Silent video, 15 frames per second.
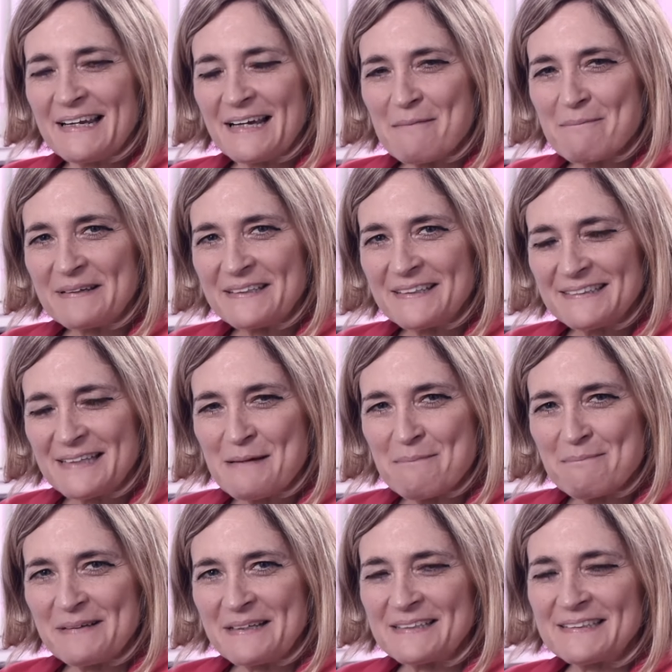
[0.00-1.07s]
la campanita
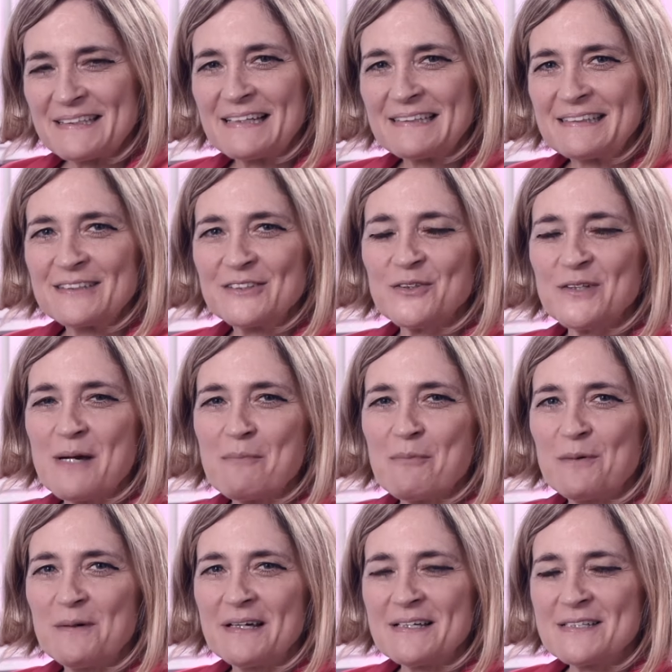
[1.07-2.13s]
para estar al tanto de las
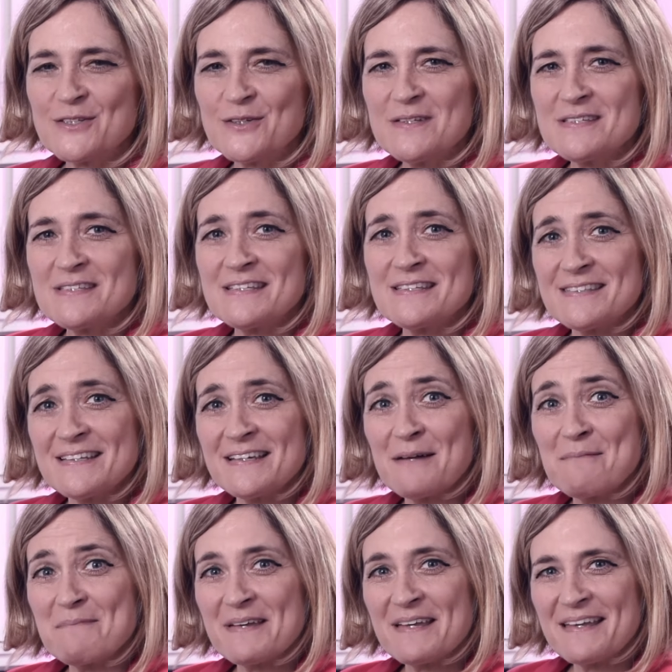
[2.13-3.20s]
publicaciones y
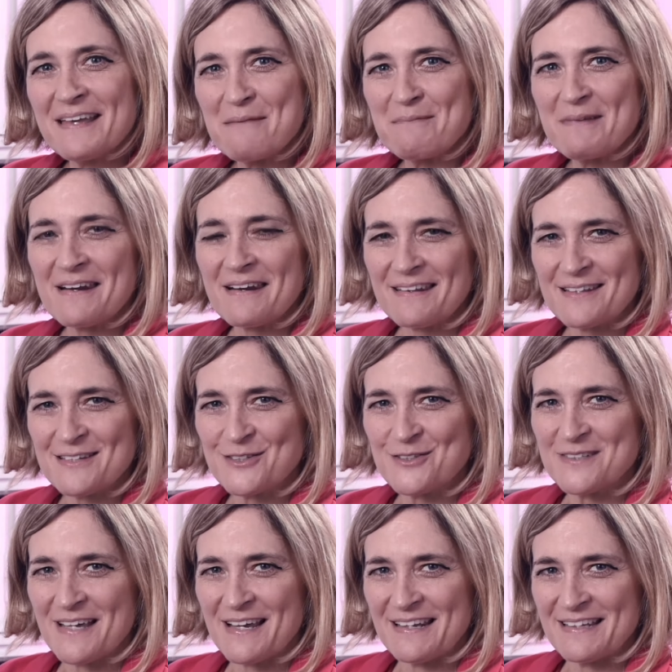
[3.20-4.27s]
síganme en mis redes
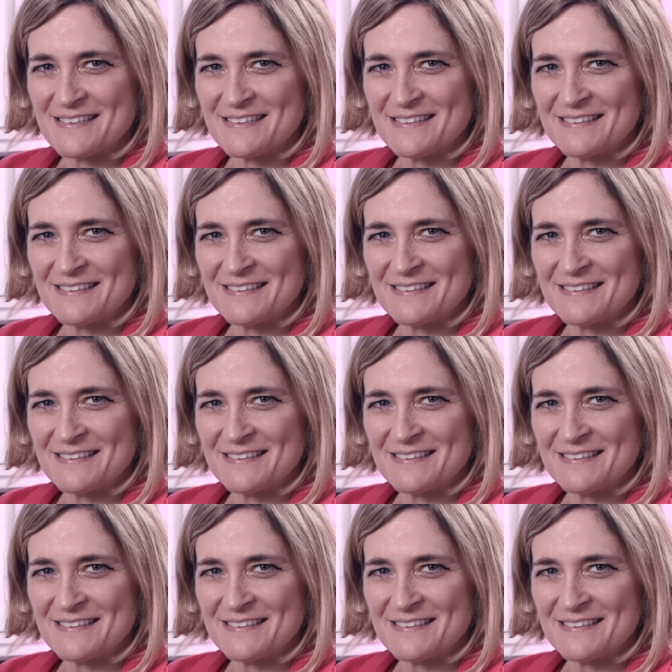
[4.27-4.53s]
sociales.